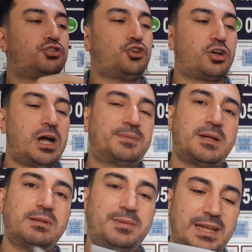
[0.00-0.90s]
çok
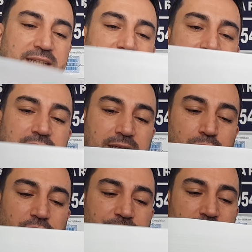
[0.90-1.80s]
kapsamlı bir dilekçe hazırladık
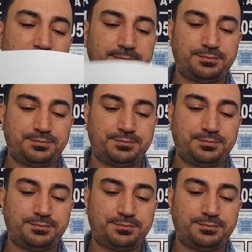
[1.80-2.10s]
bu defa.